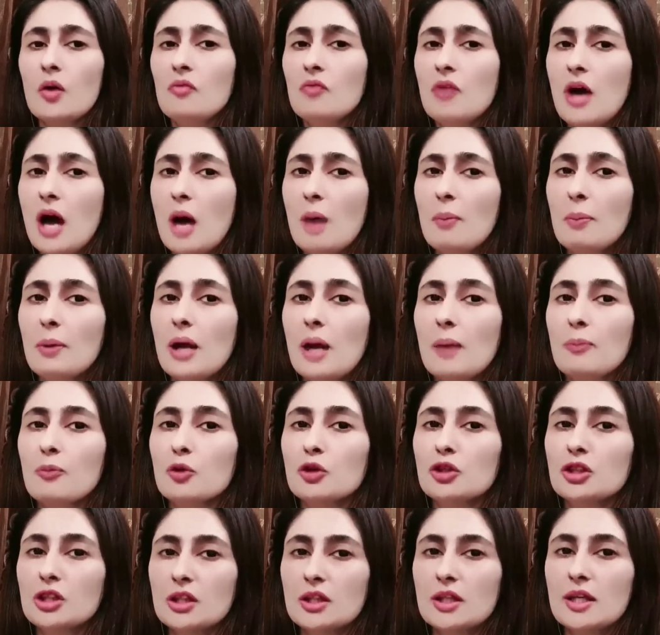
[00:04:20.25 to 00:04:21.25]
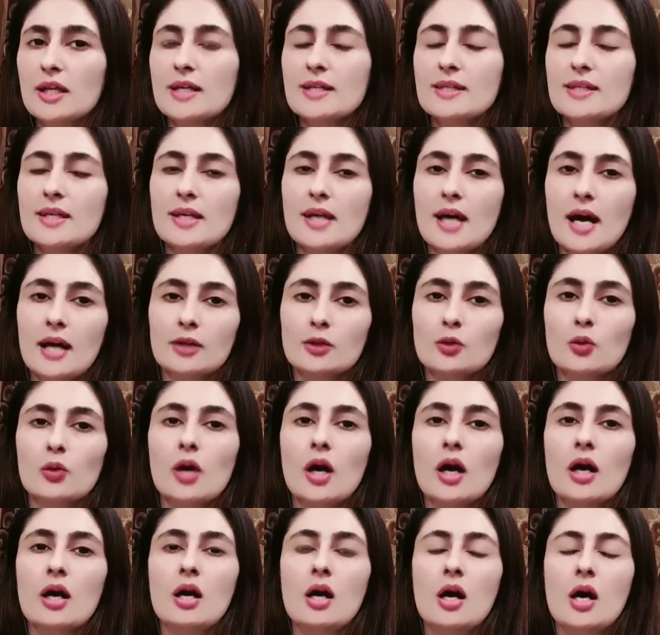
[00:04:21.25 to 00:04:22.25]
वहां पर आपको अच्छे तरीके से याद
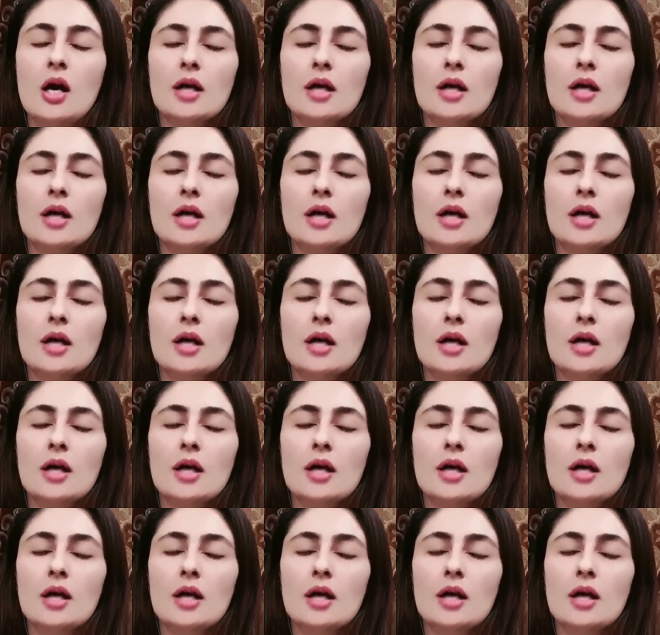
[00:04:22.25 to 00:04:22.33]
होगा